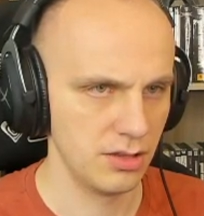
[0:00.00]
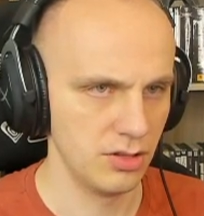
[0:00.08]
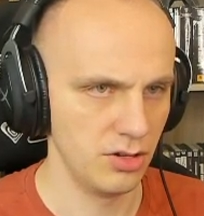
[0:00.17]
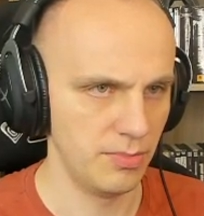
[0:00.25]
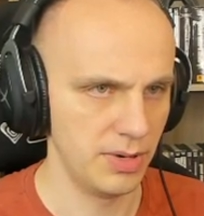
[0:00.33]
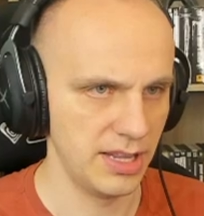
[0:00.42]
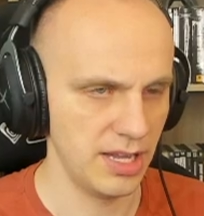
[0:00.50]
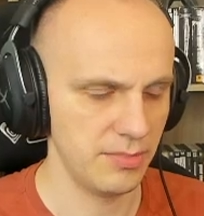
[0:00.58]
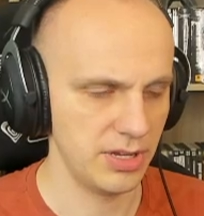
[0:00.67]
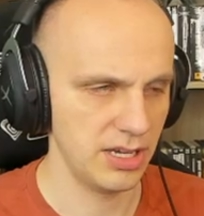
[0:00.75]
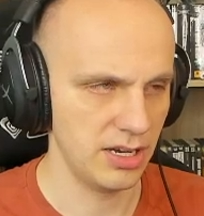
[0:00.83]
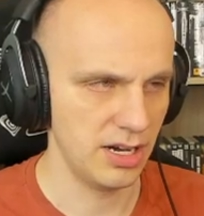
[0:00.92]
Dobre
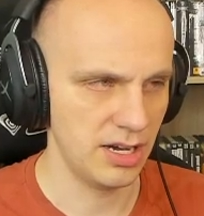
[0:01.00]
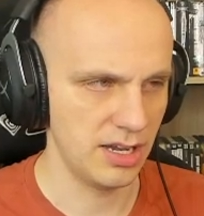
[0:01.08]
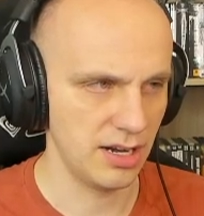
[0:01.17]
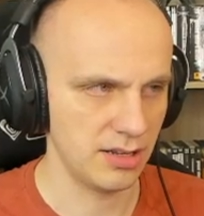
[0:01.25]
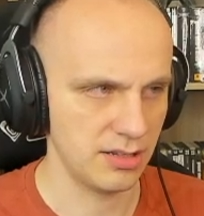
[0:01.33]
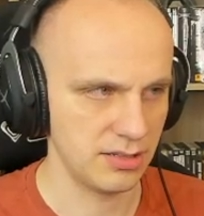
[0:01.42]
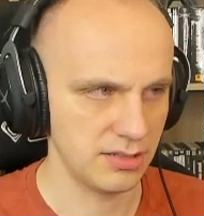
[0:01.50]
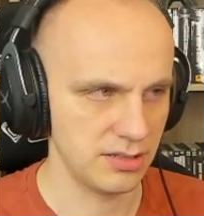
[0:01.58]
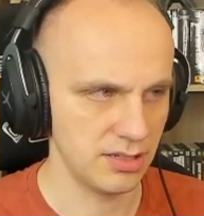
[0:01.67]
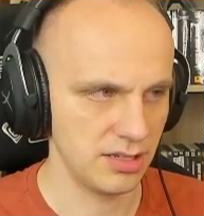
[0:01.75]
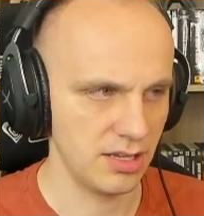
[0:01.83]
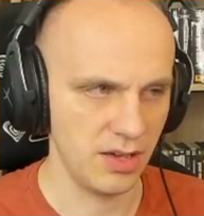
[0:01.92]
damy,
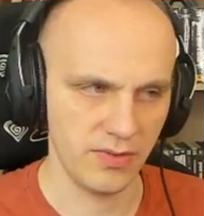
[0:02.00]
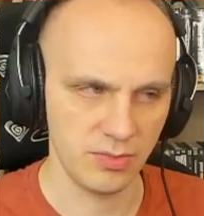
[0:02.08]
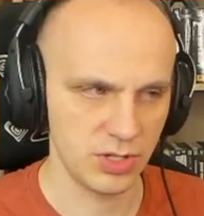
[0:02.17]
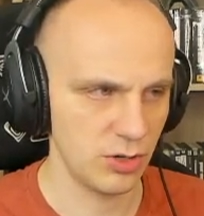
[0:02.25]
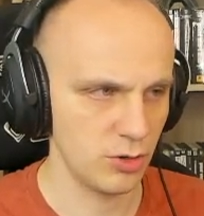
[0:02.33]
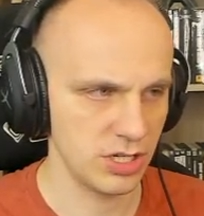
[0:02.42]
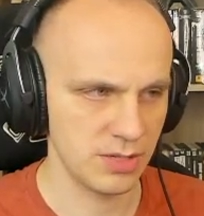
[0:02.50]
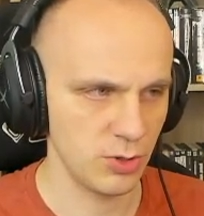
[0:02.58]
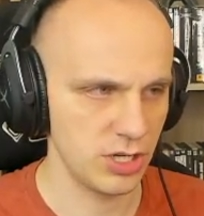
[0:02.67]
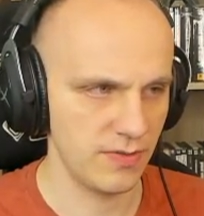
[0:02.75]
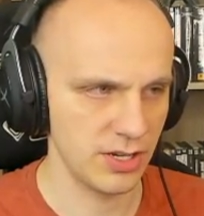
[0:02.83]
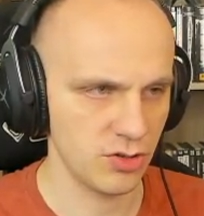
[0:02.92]
Arka. Nie wiem czego się
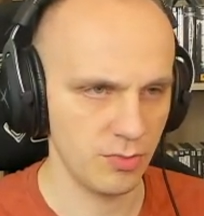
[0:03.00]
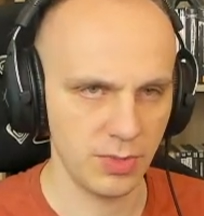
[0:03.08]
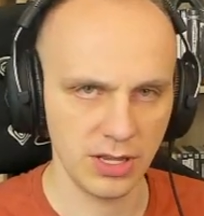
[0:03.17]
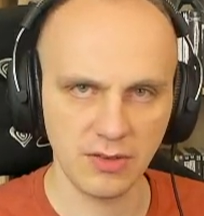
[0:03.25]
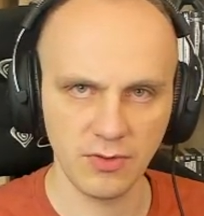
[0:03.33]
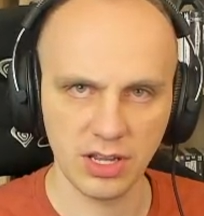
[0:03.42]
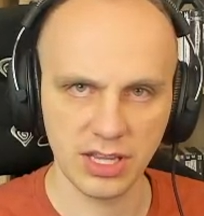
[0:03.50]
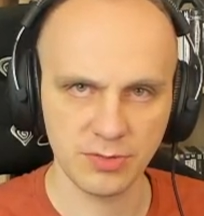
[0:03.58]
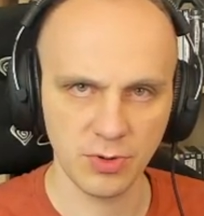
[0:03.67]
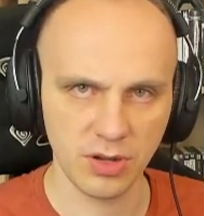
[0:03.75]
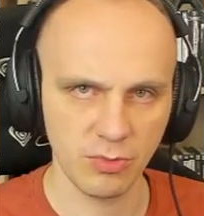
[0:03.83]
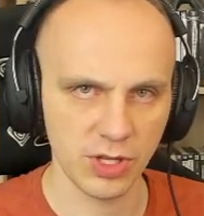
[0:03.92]
spodziewać kompletnie, wolę dać
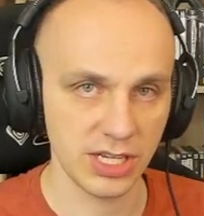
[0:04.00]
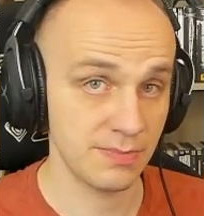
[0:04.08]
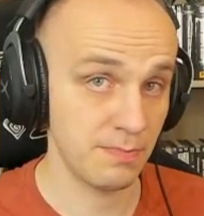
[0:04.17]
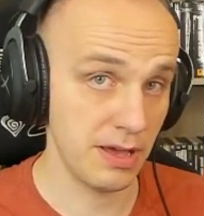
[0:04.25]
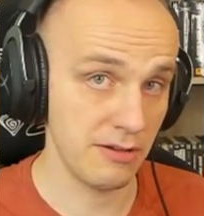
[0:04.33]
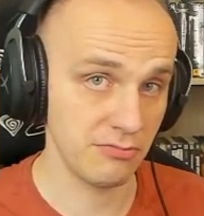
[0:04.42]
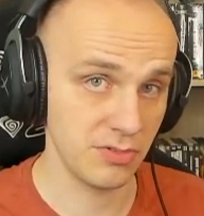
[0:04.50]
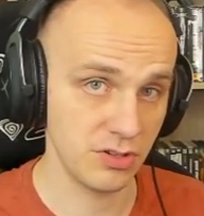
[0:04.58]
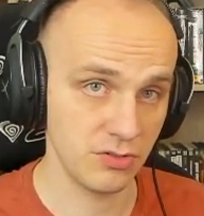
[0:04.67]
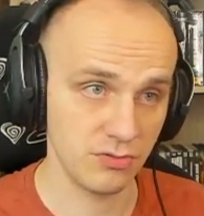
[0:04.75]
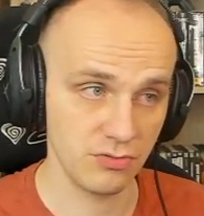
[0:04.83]
Pokemona z pełnią